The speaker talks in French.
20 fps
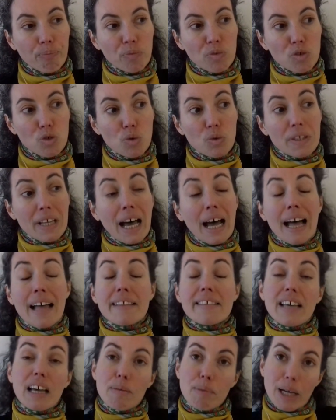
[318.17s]
d'une
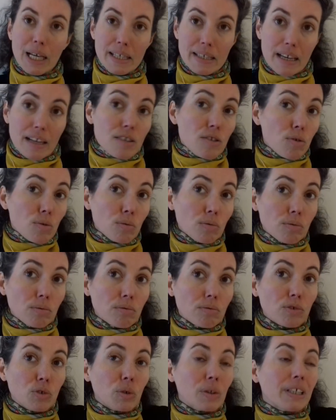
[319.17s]
interprétation
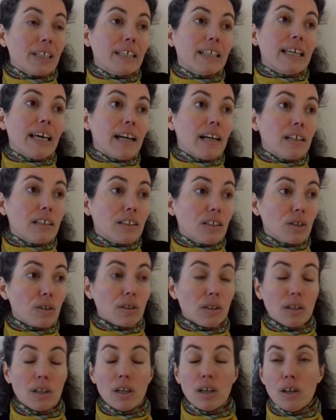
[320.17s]
de
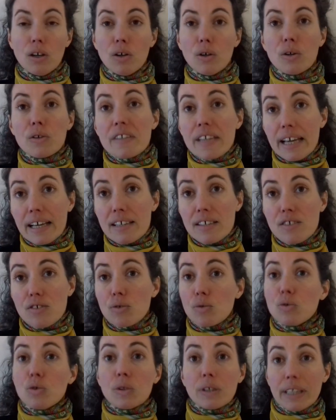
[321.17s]
quelques euh,
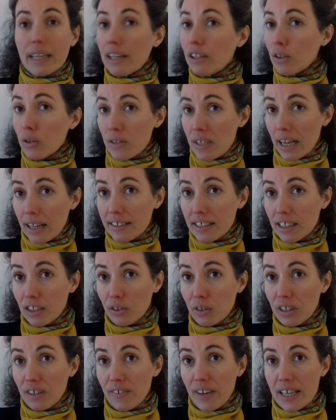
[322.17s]
textes, de quelques
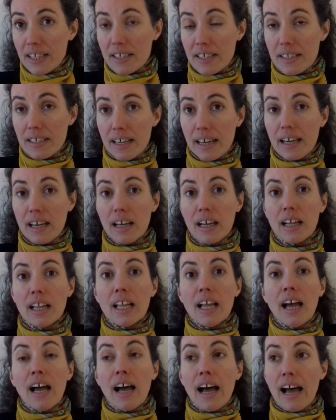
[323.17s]
articles universitaires,
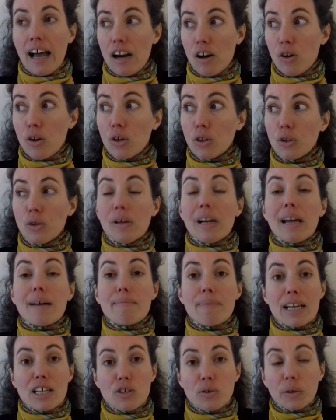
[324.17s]
alors que
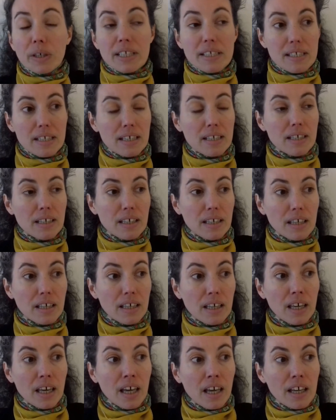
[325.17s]
la majorité
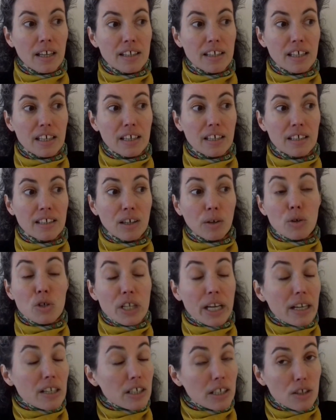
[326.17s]
des, des,
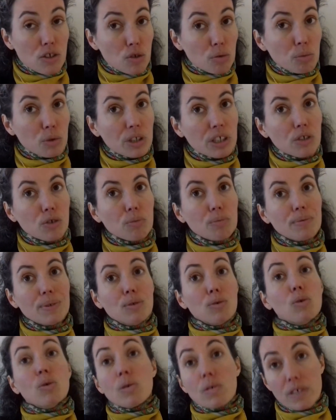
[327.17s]
recherches qui sont menées
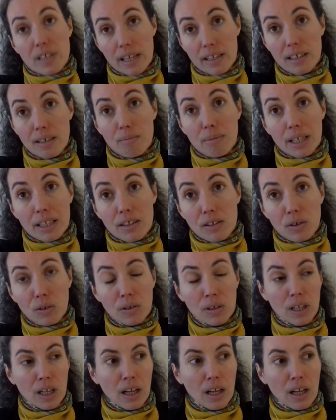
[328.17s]
depuis de longues années maintenant